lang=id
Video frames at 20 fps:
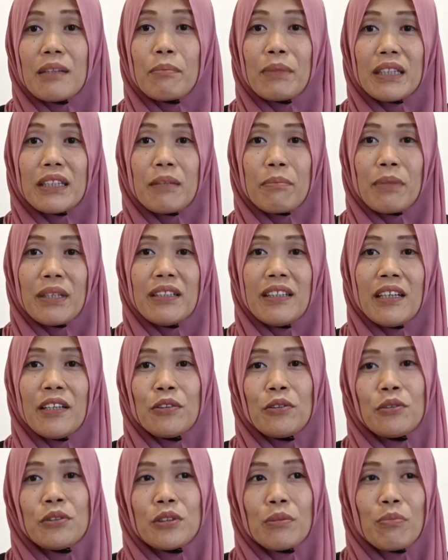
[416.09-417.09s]

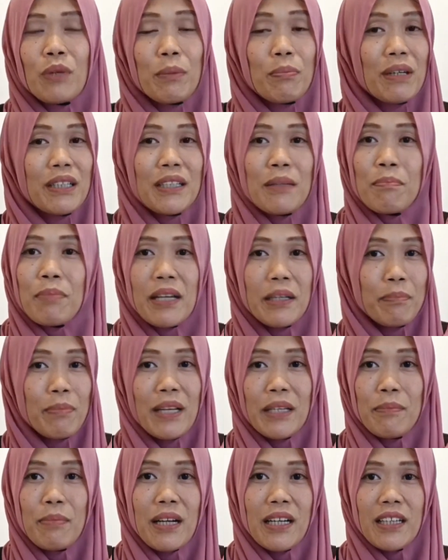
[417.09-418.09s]
teman-temannya itu semua pada
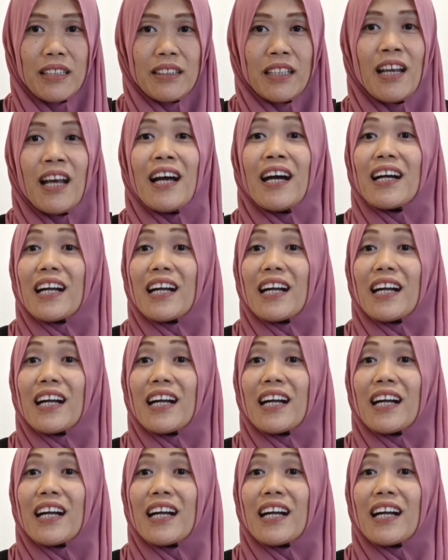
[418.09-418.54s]
baik-baik banget